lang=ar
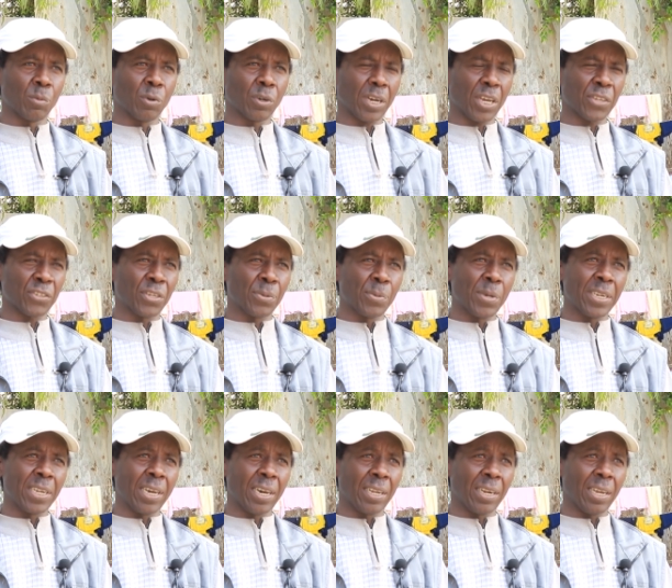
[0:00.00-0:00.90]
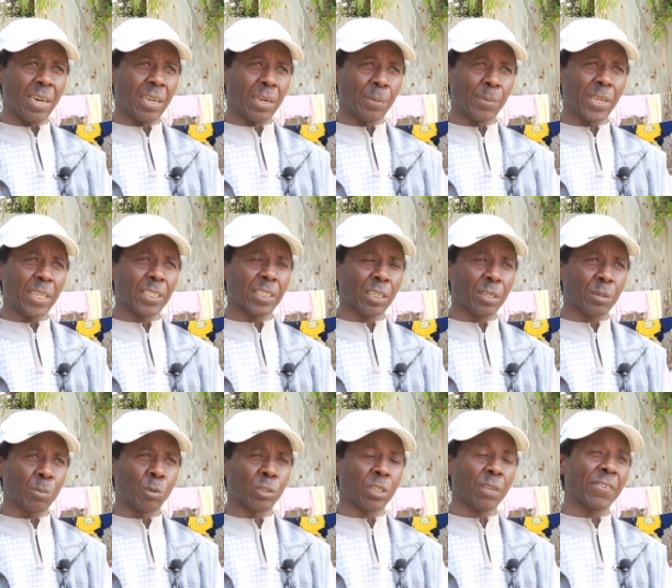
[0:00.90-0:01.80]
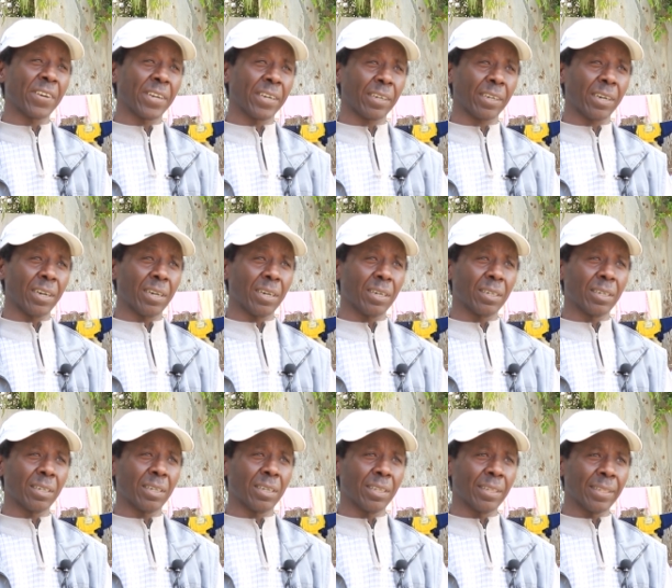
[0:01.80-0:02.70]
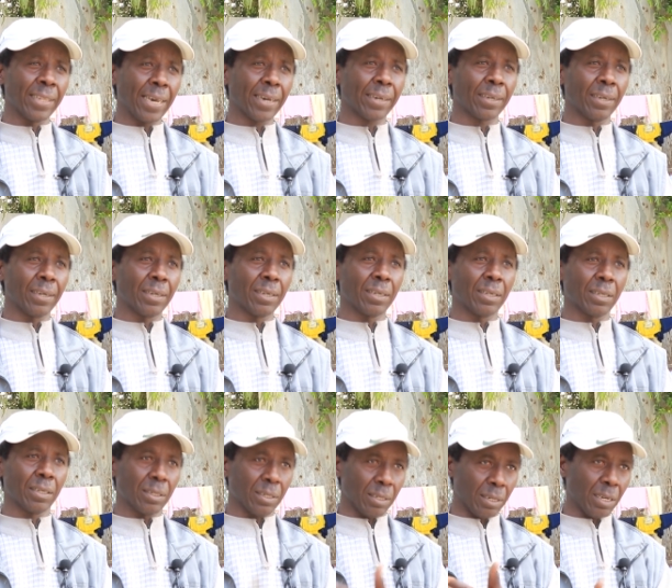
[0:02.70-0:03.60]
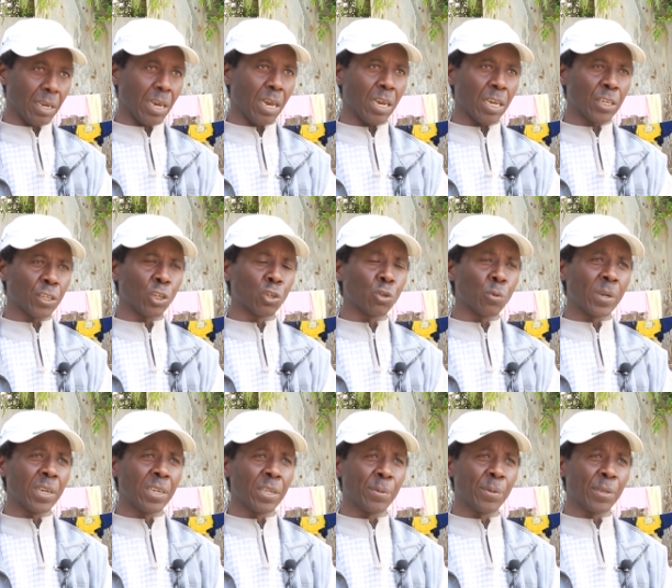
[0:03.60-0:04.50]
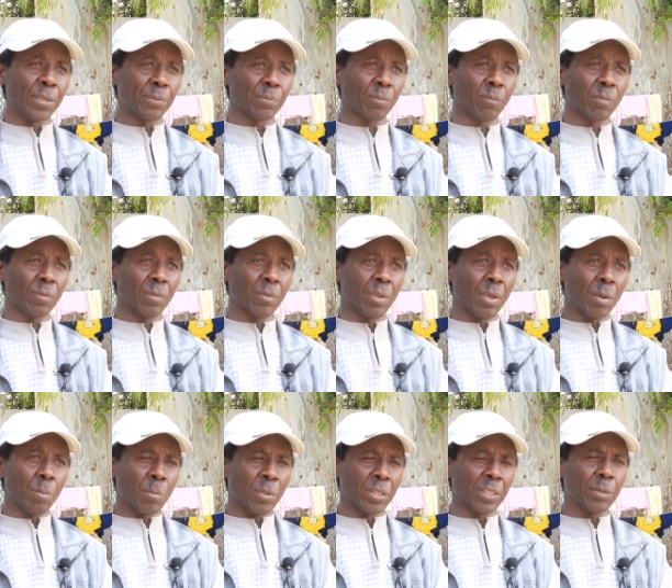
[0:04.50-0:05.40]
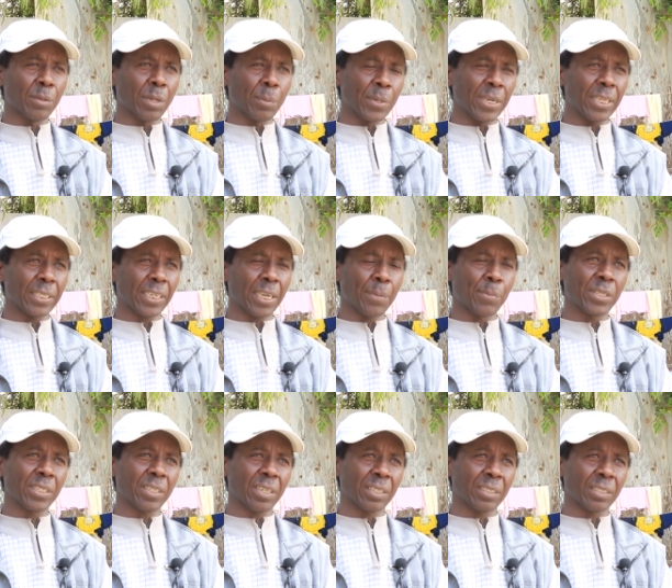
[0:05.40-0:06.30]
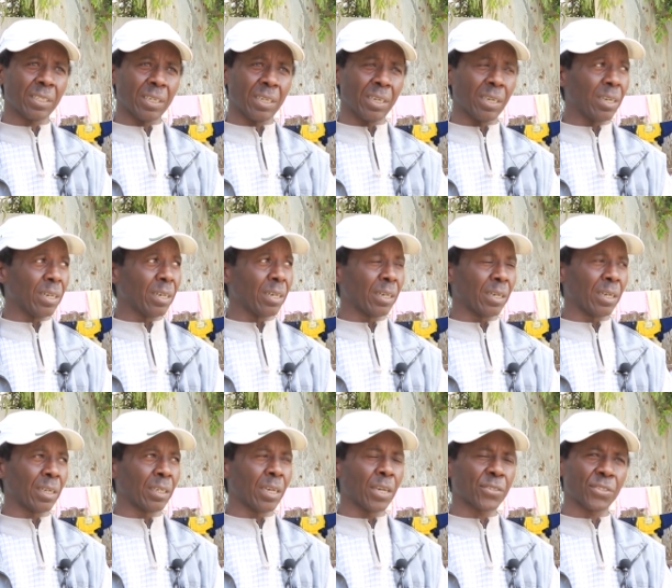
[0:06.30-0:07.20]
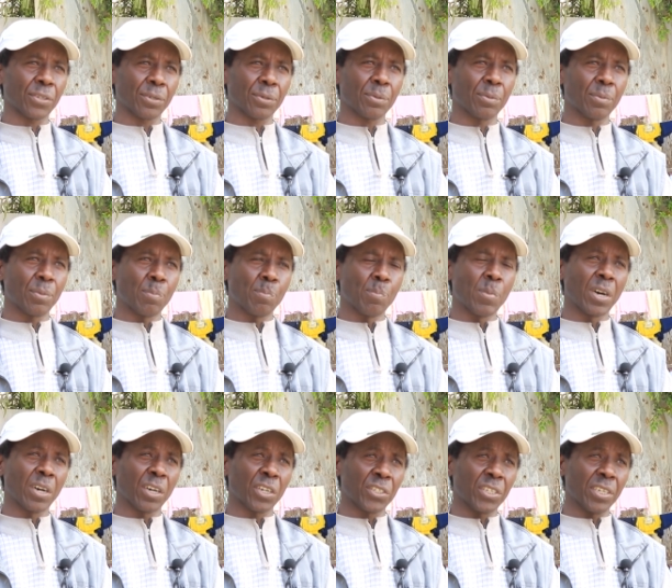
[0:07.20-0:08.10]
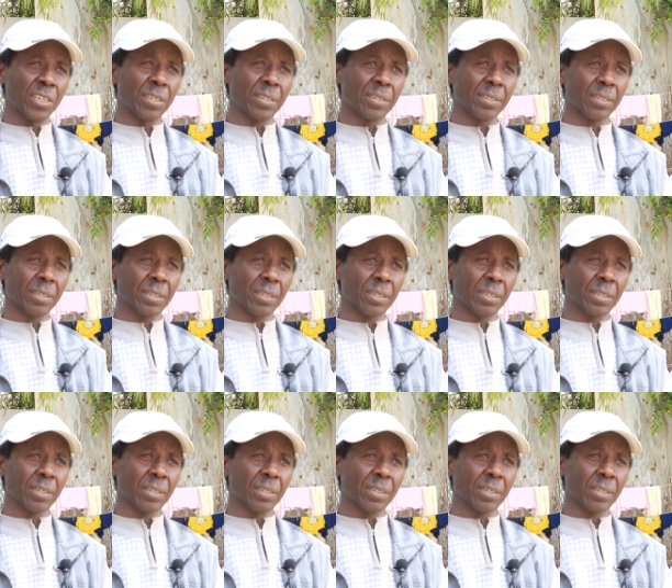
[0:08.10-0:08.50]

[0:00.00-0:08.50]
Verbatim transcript: منقسمين على مناطق متفرقه داخل الجنوب الليبي من ضمن المناطق هي منطقه القصر آه، بنغشير